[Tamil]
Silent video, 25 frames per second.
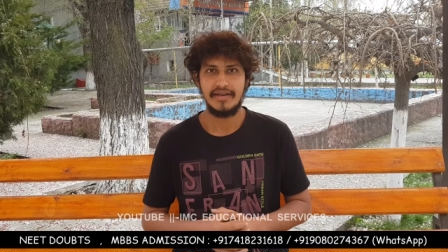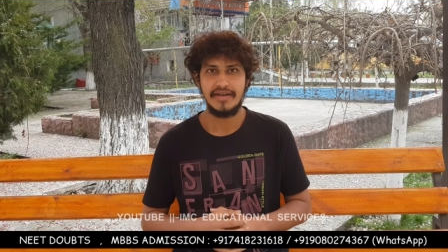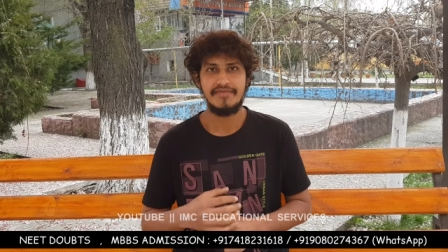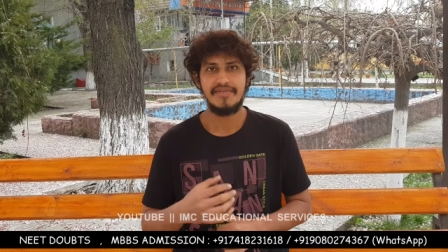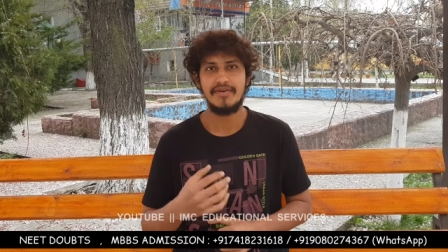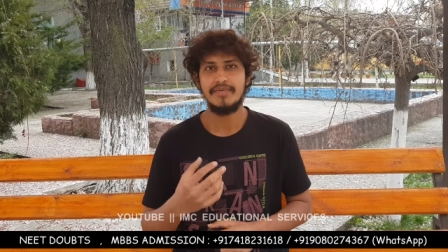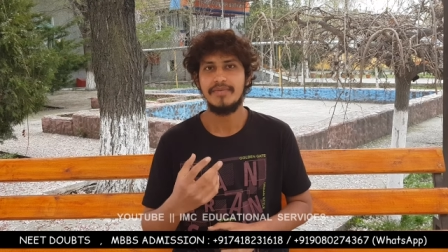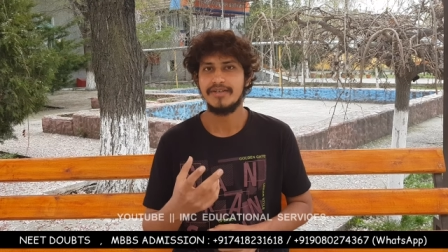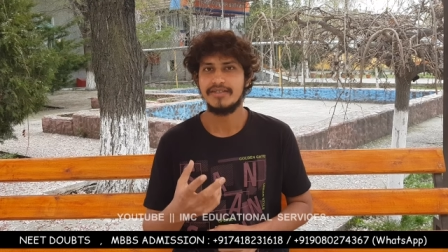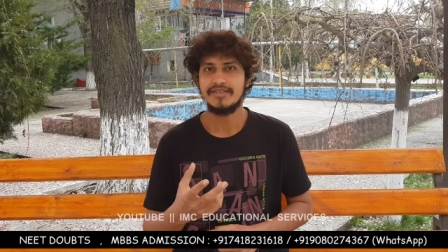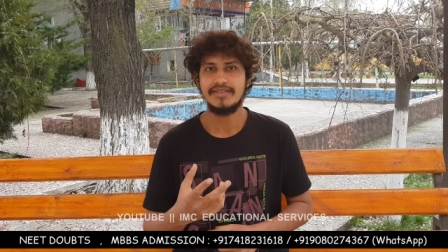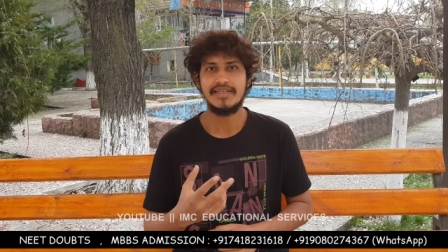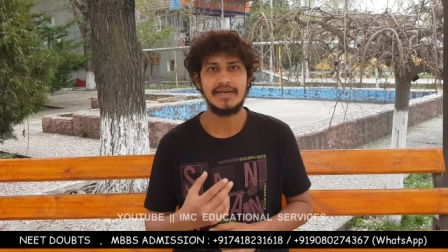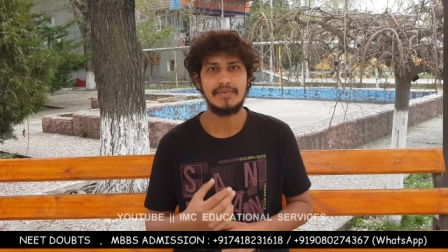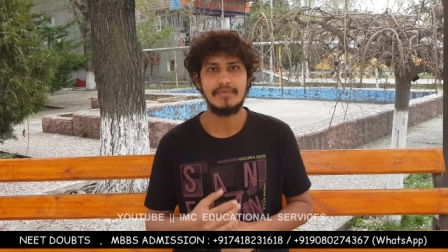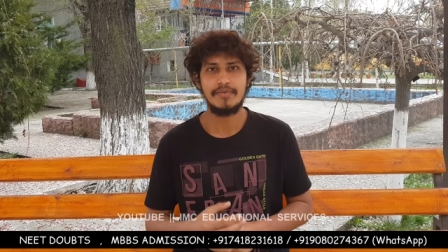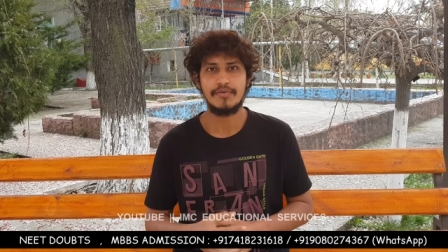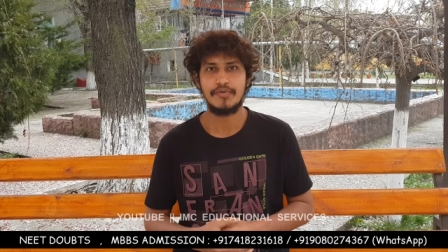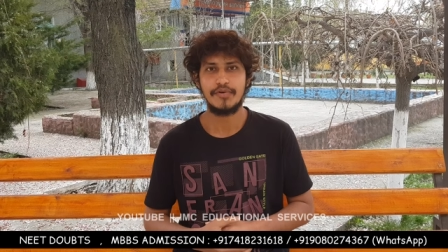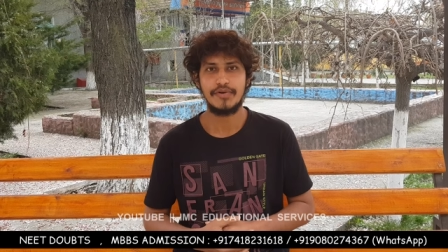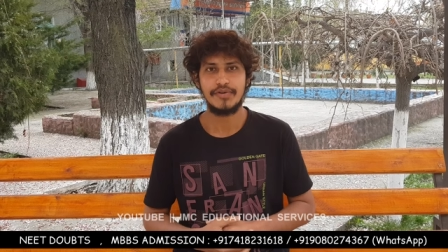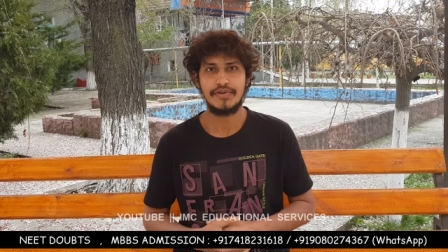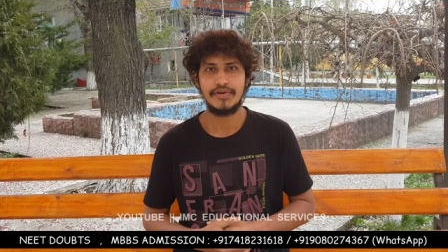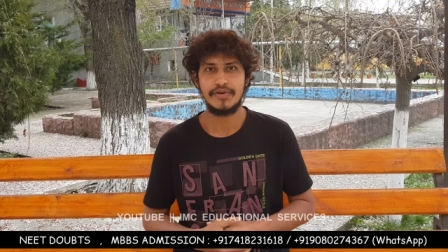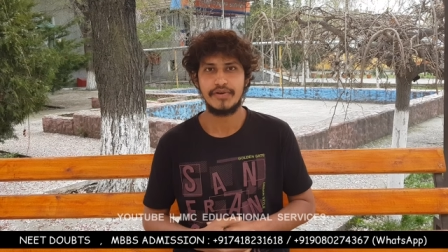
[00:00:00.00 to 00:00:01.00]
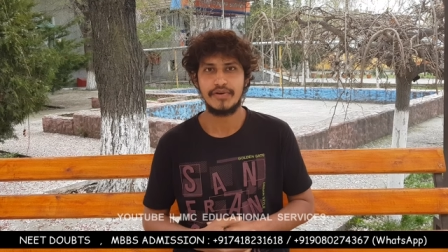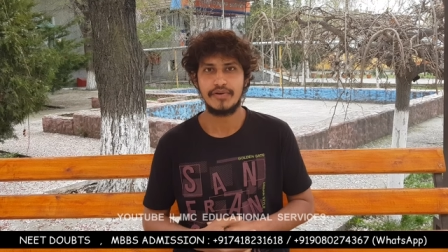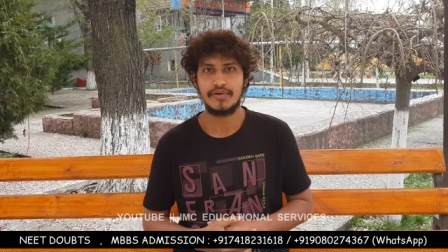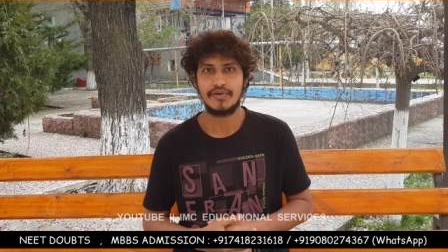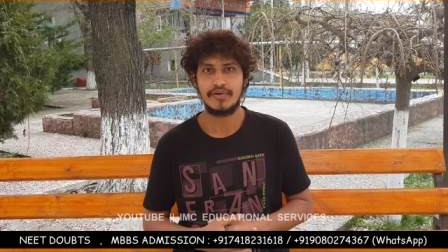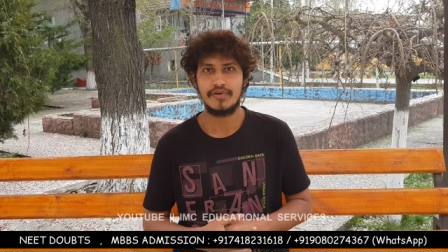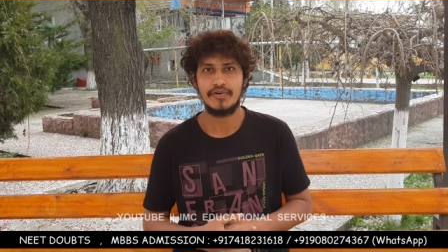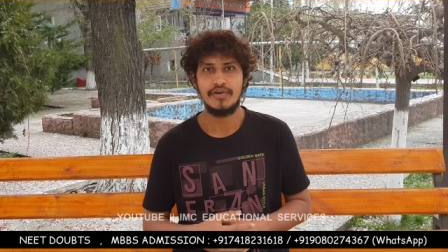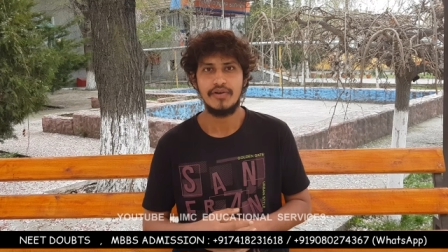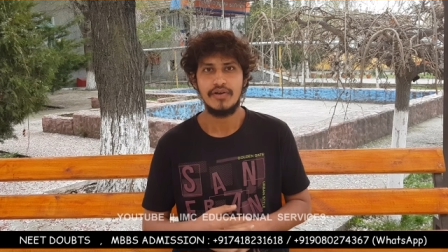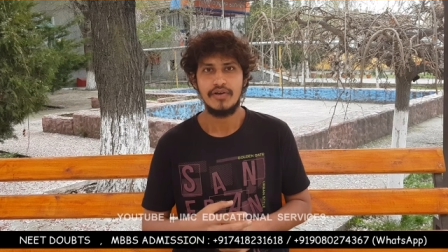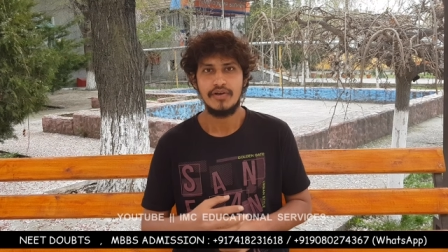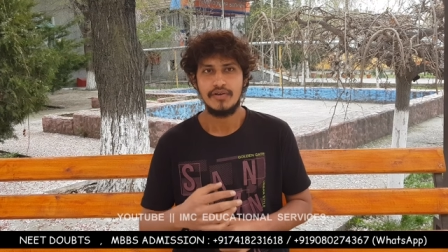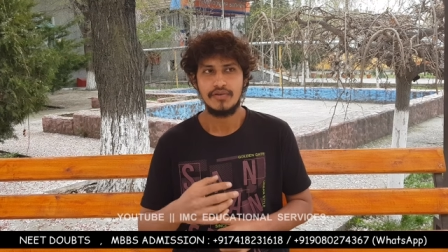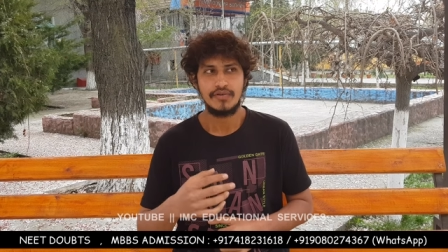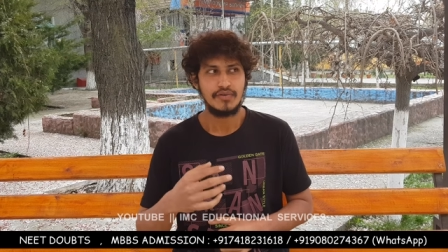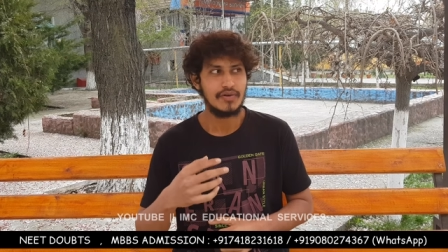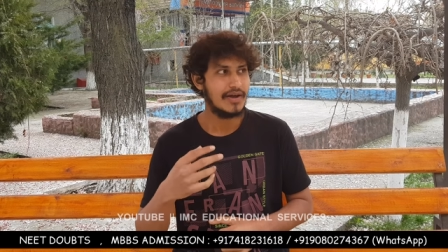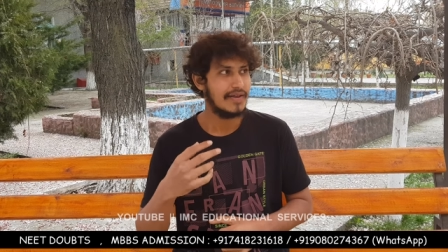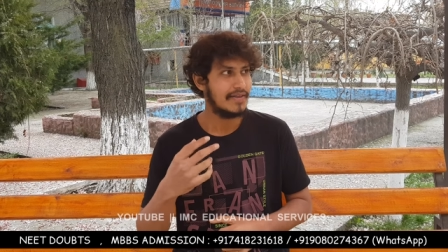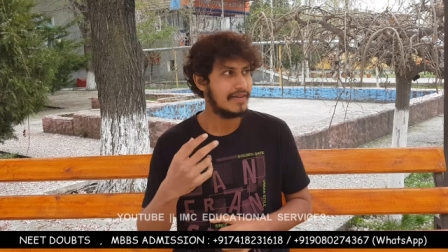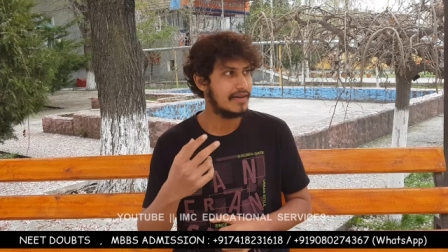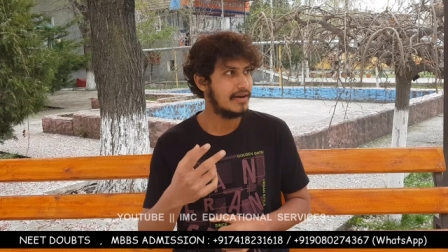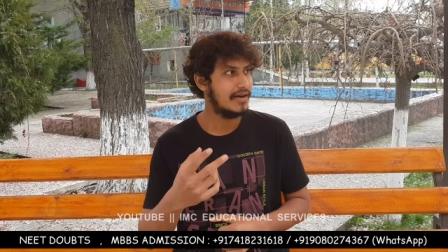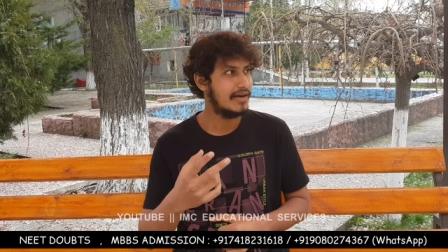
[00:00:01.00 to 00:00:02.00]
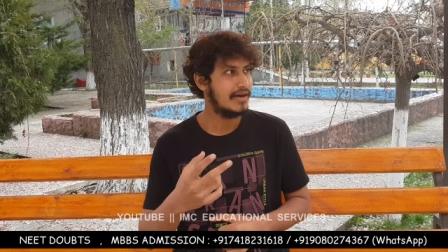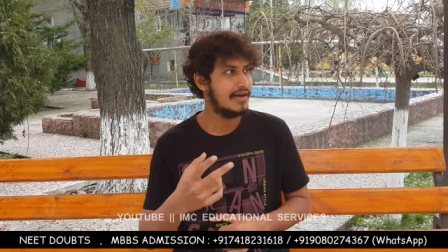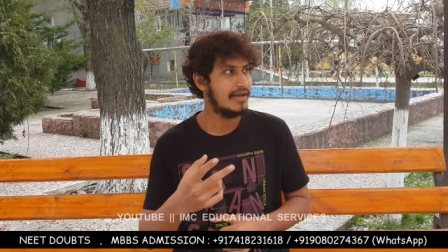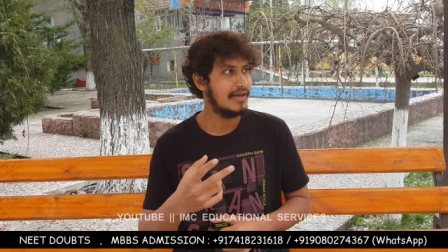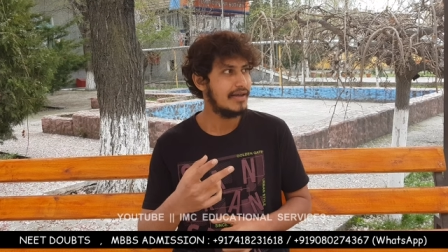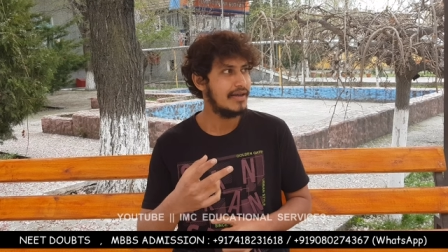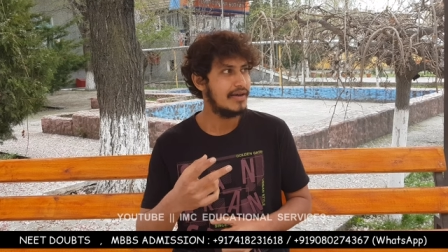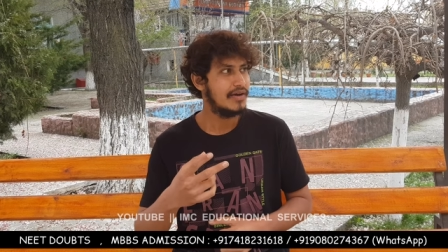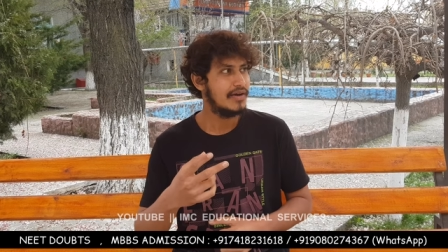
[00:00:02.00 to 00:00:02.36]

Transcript: இன்ஃபர்மேஷன் தான் நம்ம கொடுத்துட்ருக்குறோம் ஸோ அதனால்